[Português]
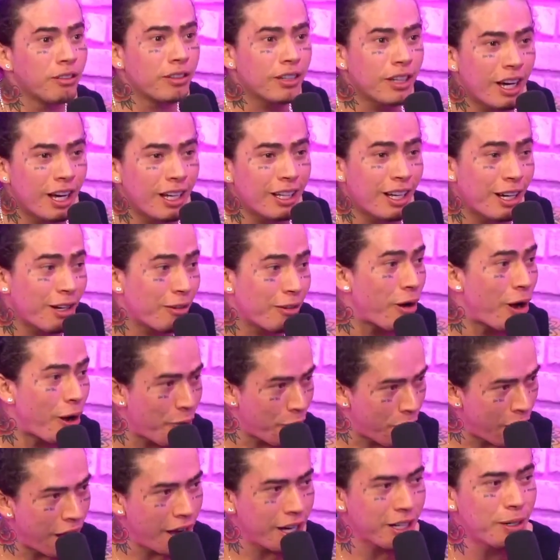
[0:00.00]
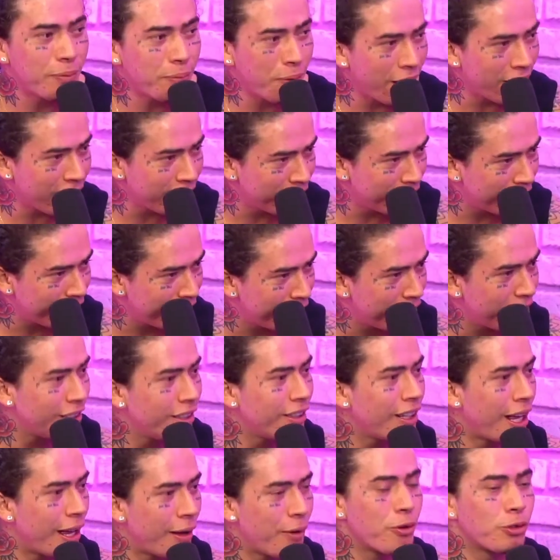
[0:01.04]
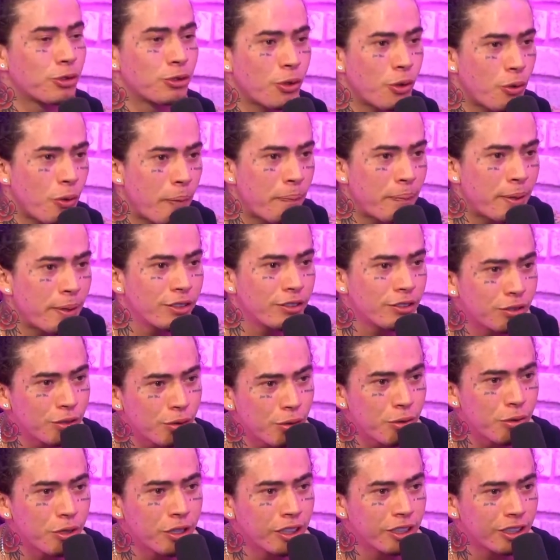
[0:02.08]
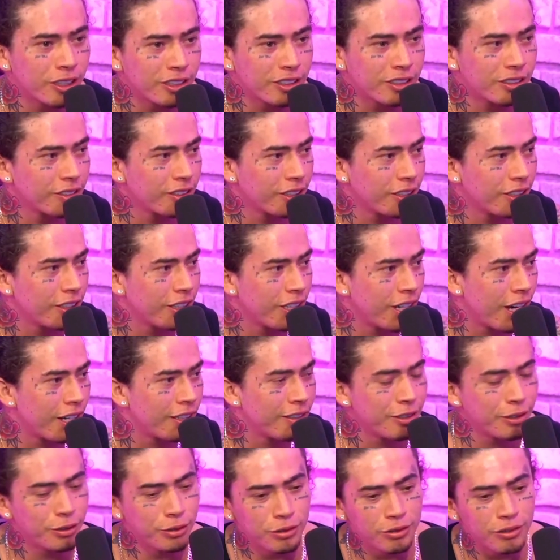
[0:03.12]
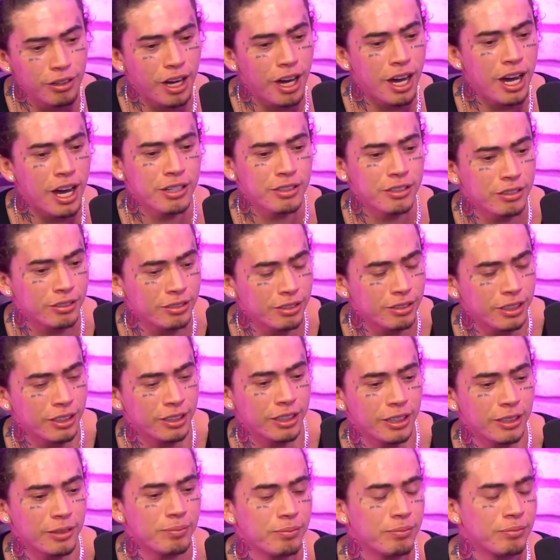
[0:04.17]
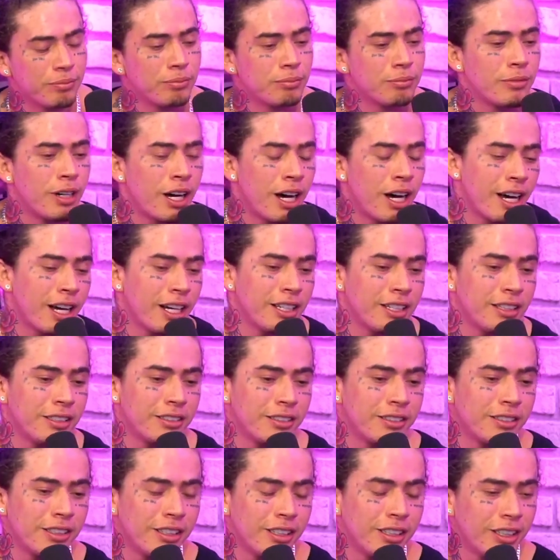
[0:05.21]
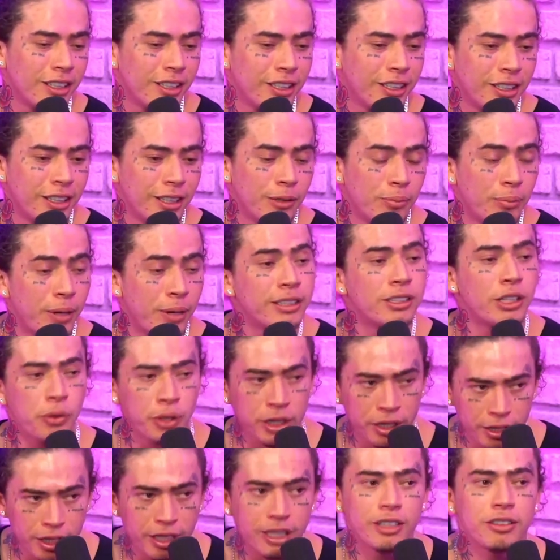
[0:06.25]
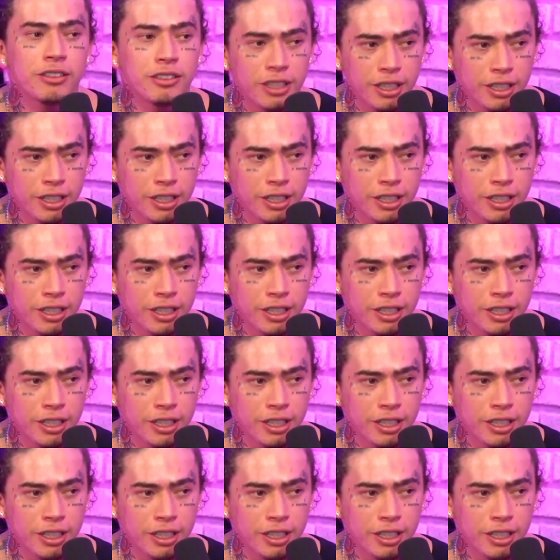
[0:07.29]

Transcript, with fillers: cada qual acha para si, né? Eu sou uma pessoa, tá ligado? Sim. Eu não acho assim, mas. Mas eu entendo o que, é